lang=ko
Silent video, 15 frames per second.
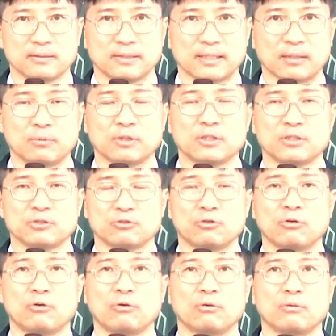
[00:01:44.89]

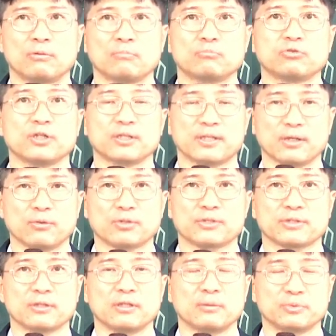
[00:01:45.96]
까발려지고 불에
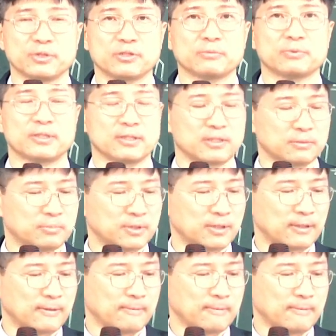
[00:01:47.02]
태워서 없어져 버릴 겁니다.